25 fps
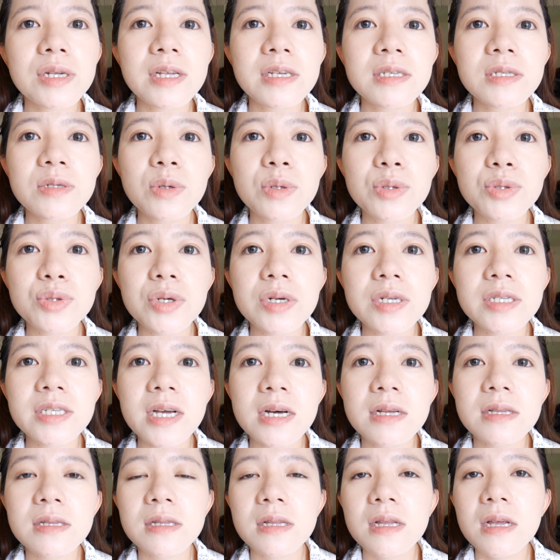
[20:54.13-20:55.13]
但是我觉得这
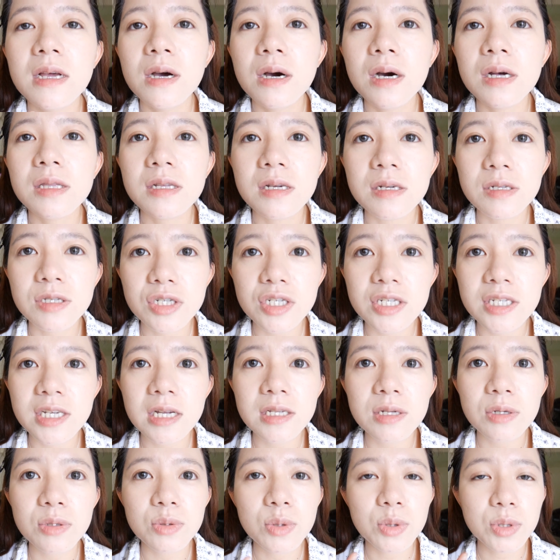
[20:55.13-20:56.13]
样的遮瑕
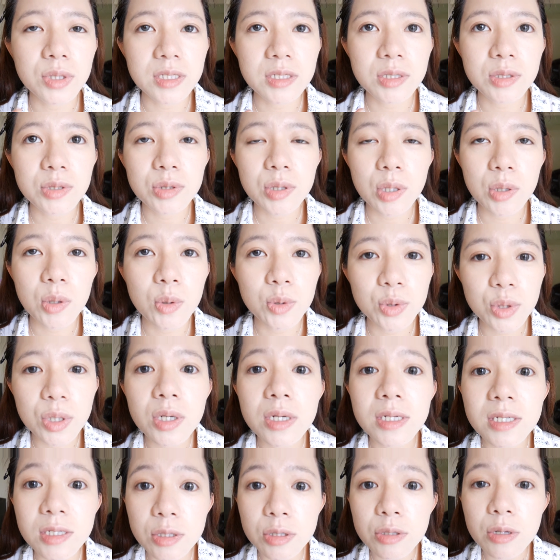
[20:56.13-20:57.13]
程度已经算，我觉
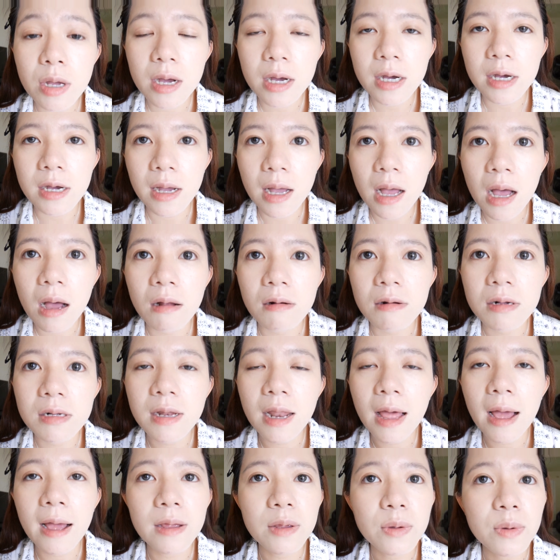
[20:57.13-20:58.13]
得已经算很好了
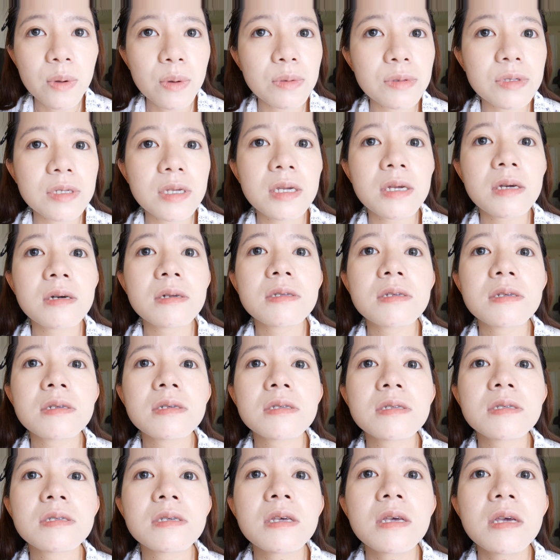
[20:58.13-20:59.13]
啦，因为我这一颗真
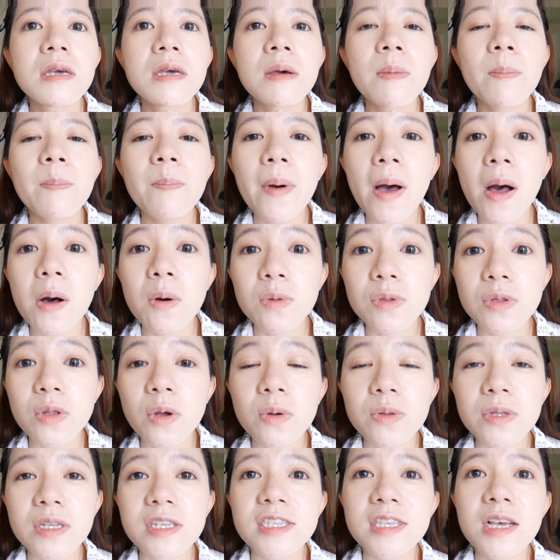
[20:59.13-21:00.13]
的是爆
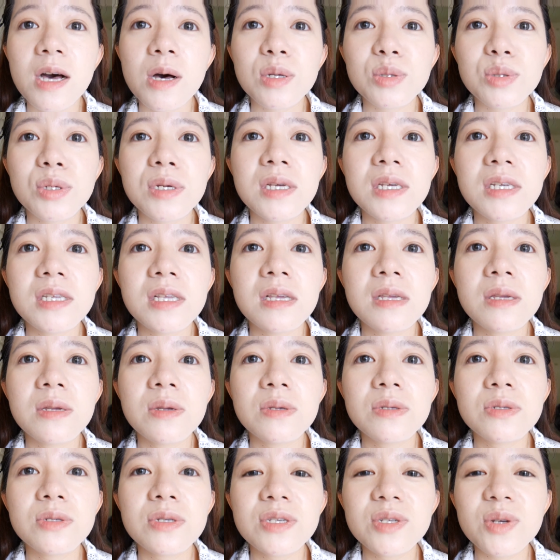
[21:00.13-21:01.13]
脓，你知道，所以已
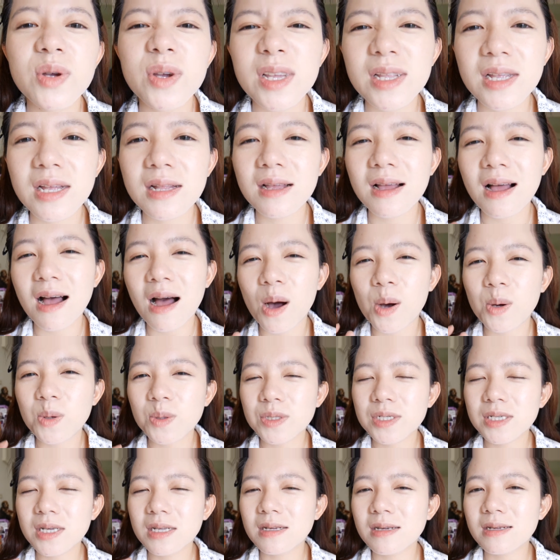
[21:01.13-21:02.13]
经就是有一点点凹
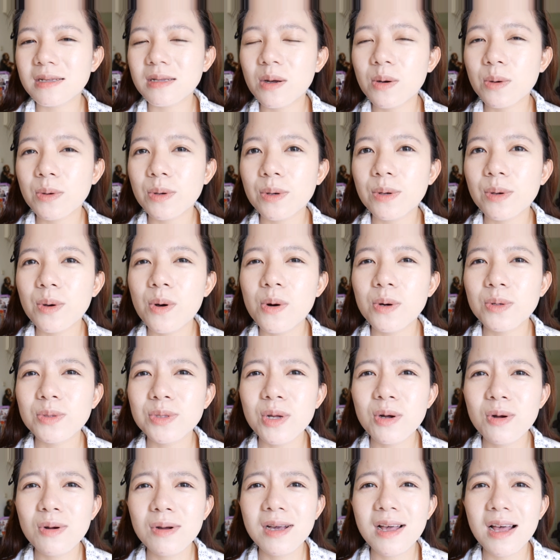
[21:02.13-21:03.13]
陷的那种孔
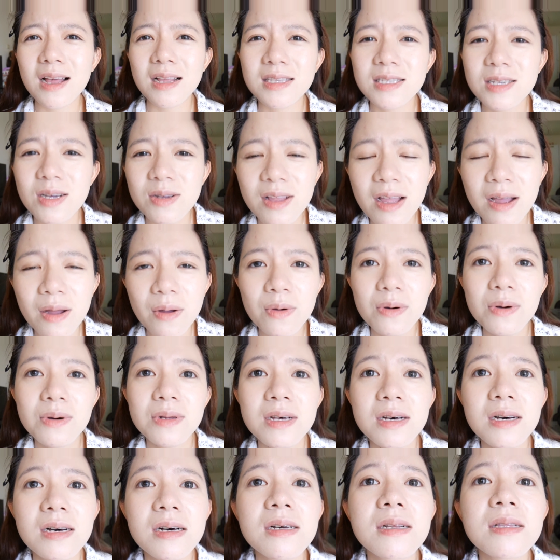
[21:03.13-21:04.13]
洞感，超难过
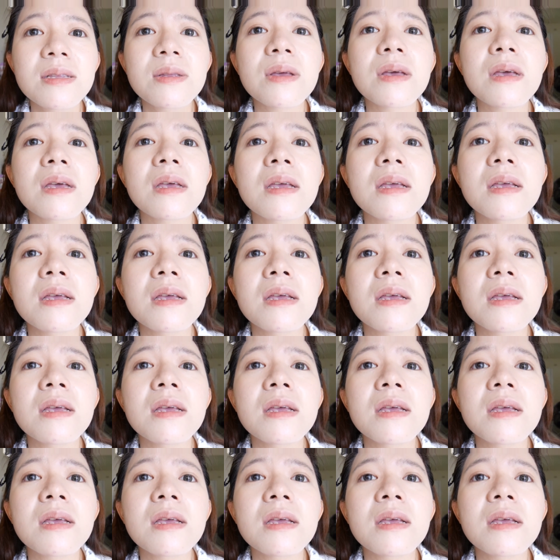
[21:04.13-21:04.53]
的，对。